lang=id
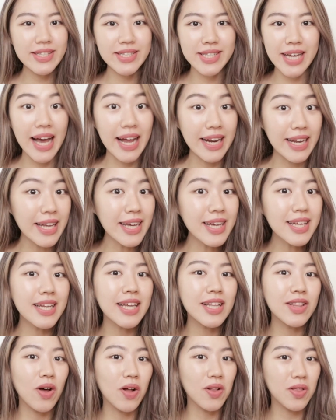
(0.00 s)
Jadi
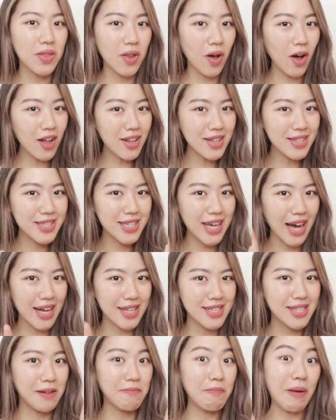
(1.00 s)
ditonton
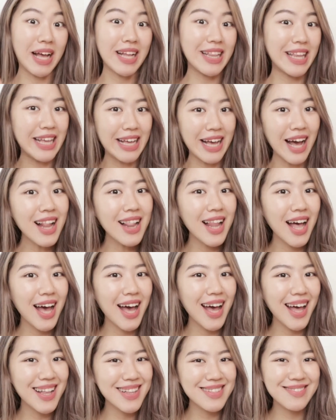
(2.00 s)
jangan sampai
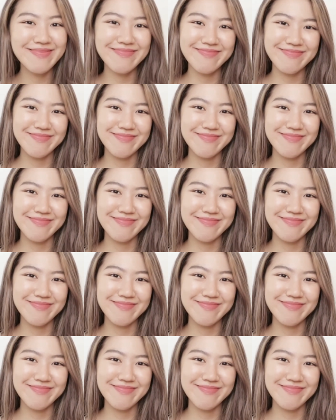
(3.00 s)
ketinggalan